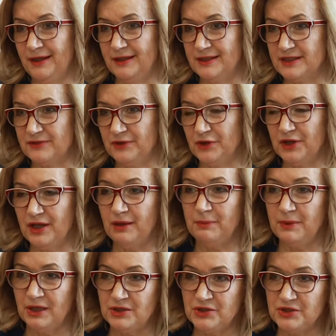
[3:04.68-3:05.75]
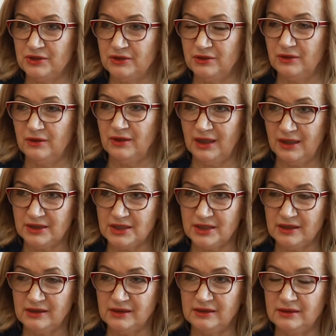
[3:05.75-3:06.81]
swoje
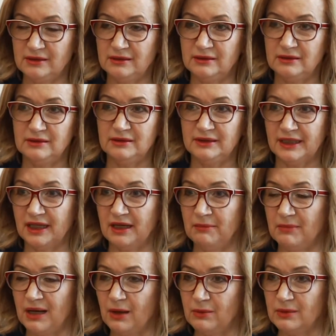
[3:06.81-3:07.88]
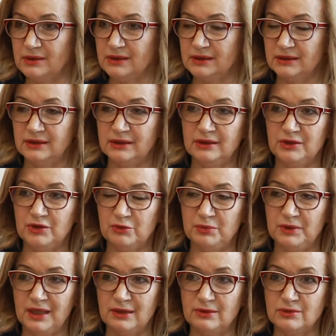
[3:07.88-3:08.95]
pięciolecie, y, taki mały y,
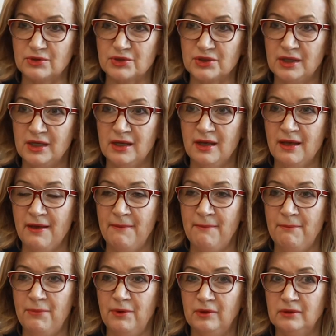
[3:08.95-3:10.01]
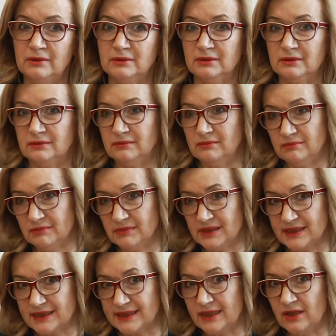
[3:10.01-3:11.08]
jubileusz, bo
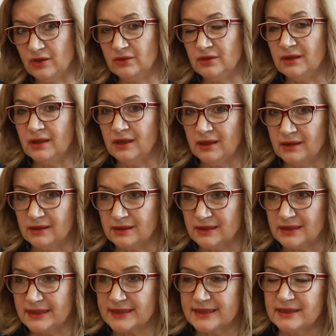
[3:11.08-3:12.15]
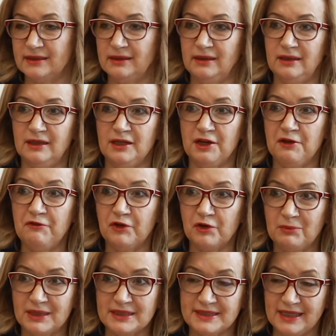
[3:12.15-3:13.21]
zgodnie z
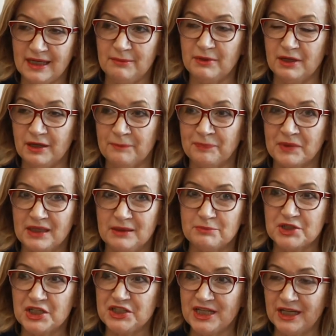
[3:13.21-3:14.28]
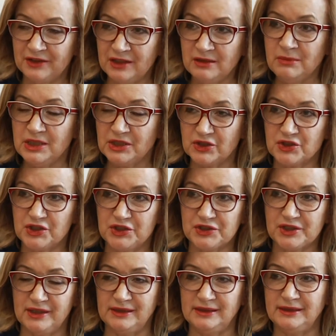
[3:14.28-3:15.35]
informacjami przesianymi
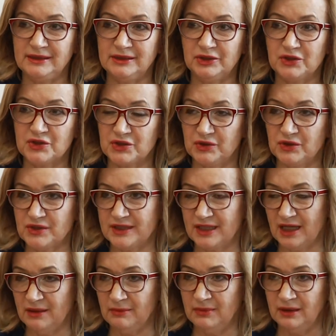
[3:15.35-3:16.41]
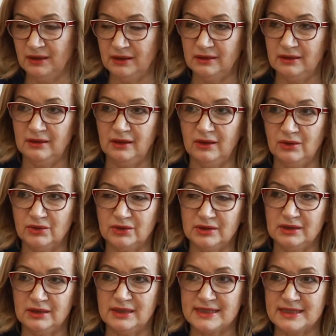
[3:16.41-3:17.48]
troszeczkę e, to, co dostajemy e, od,
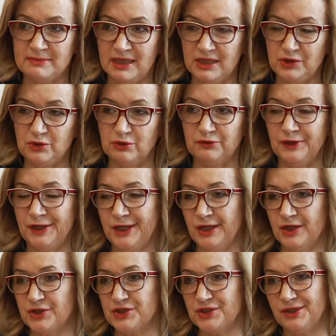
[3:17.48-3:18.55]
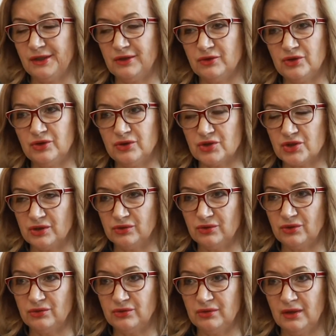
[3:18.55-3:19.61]
e, z mediów czy od
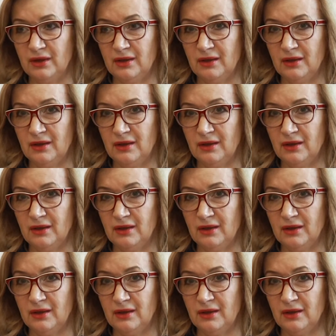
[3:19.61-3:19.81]
rządu,